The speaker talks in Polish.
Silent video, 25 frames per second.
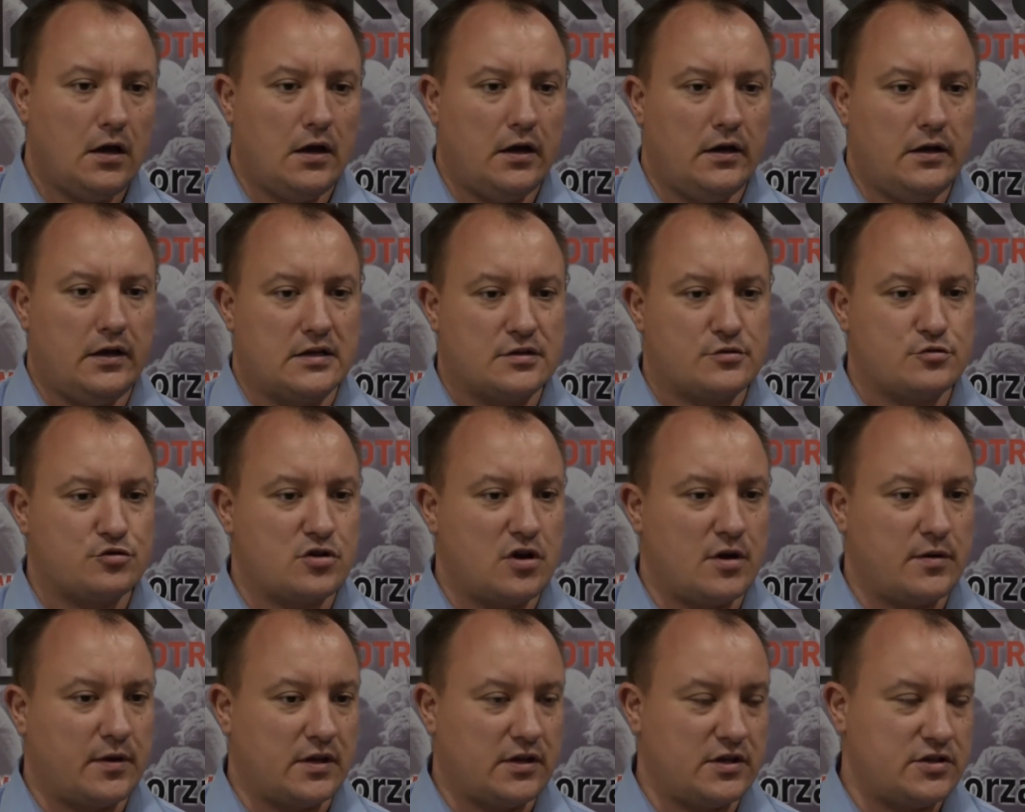Ja
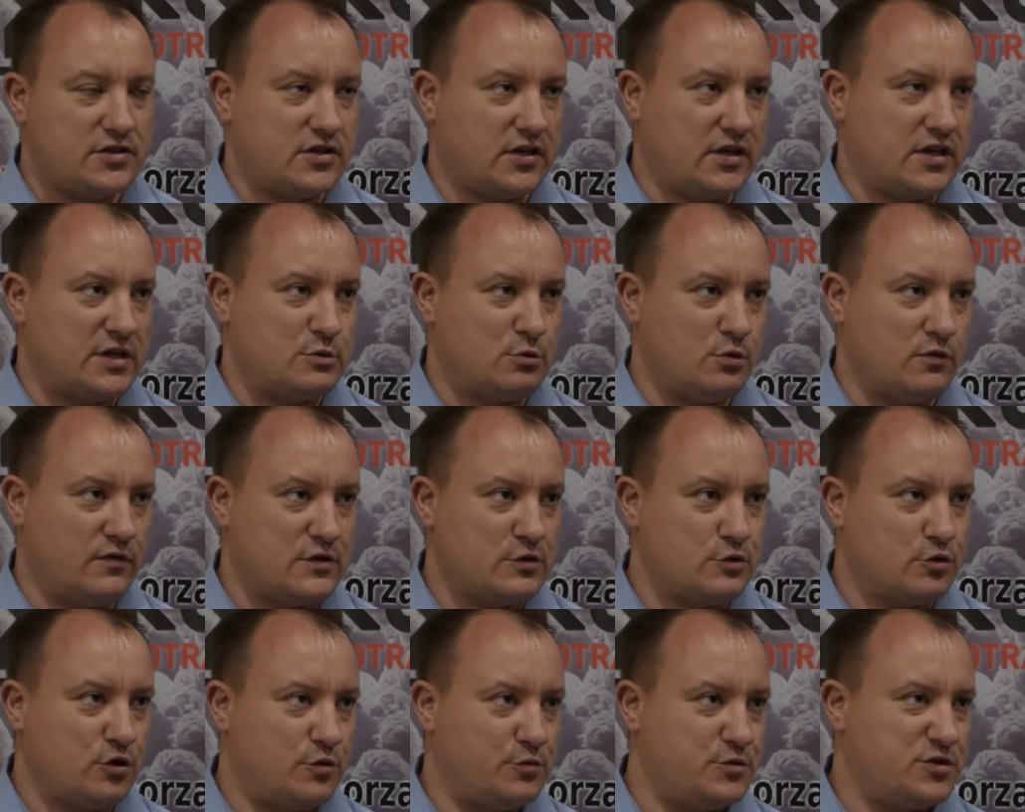słyszałem kiedyś takie słowa,
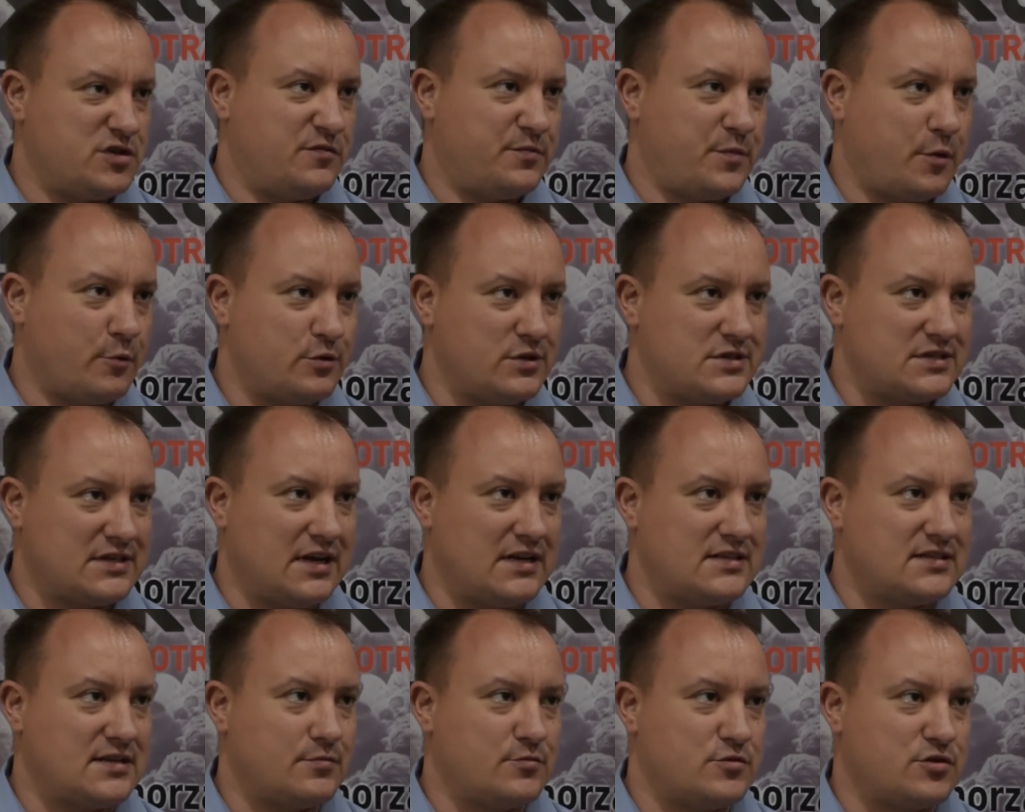z którymi się w pełni
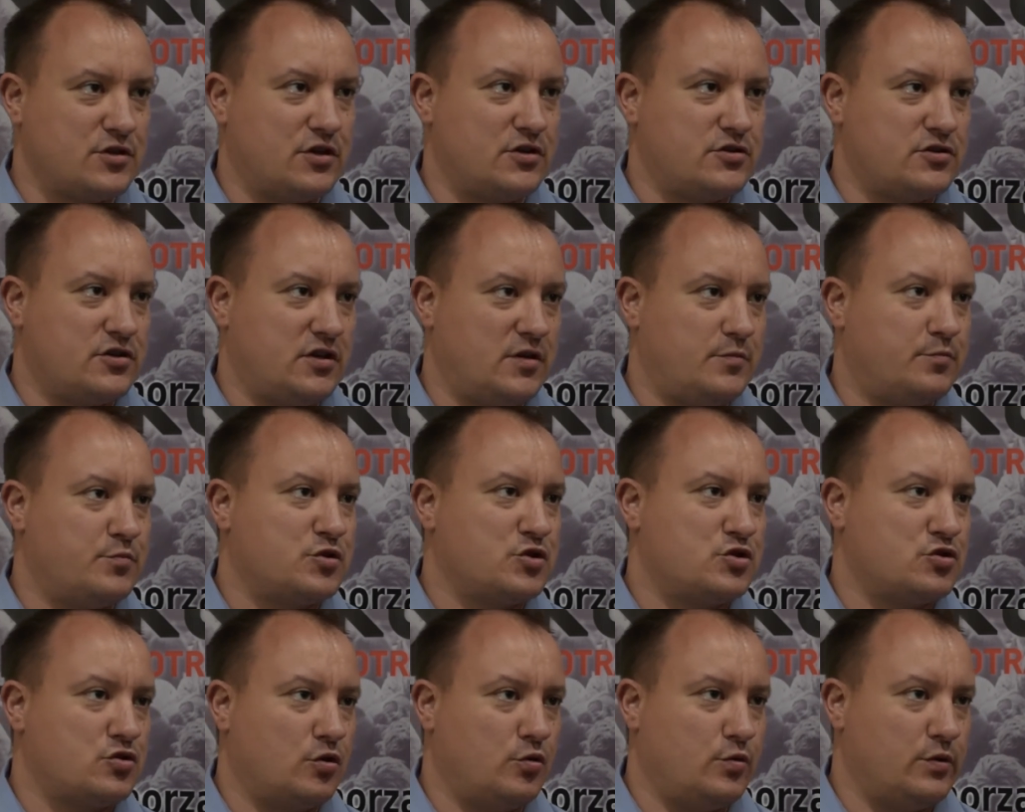zgadzam, że jeżeli
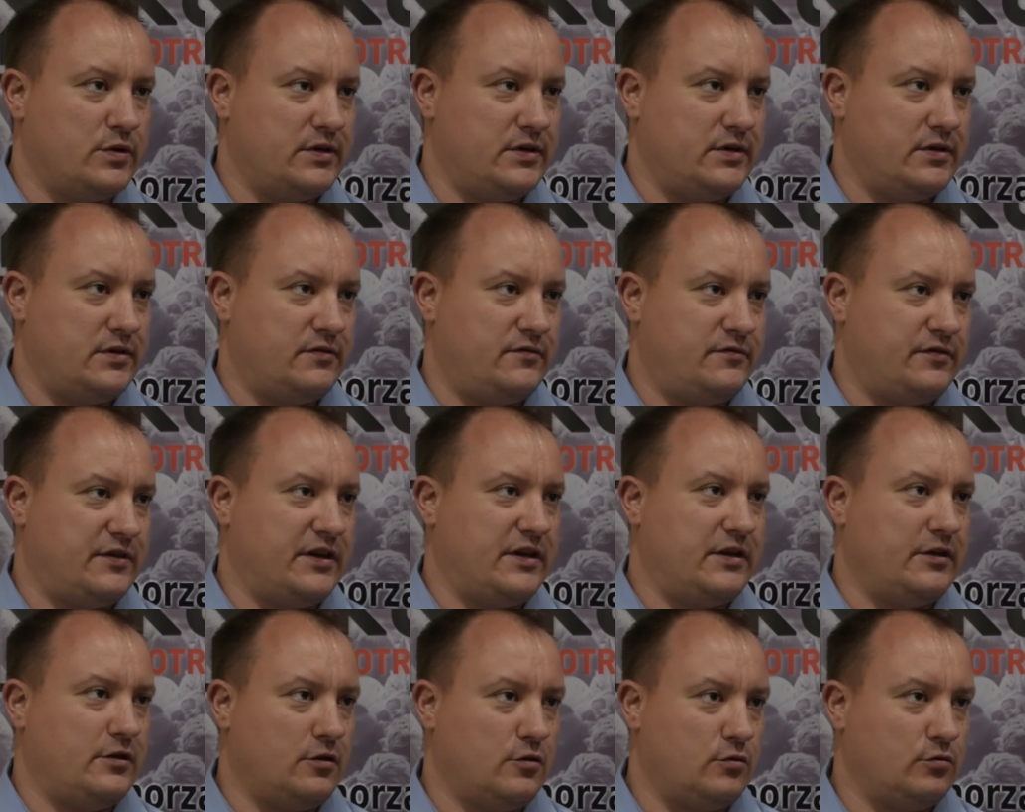pszczoły
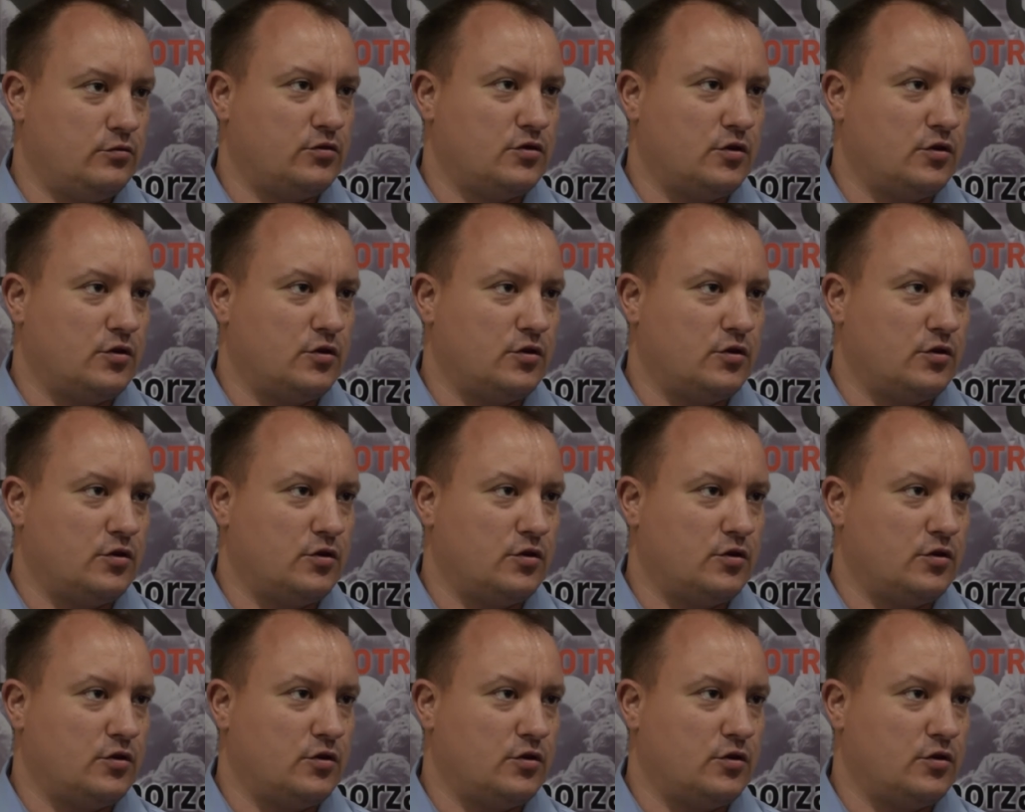wyginą,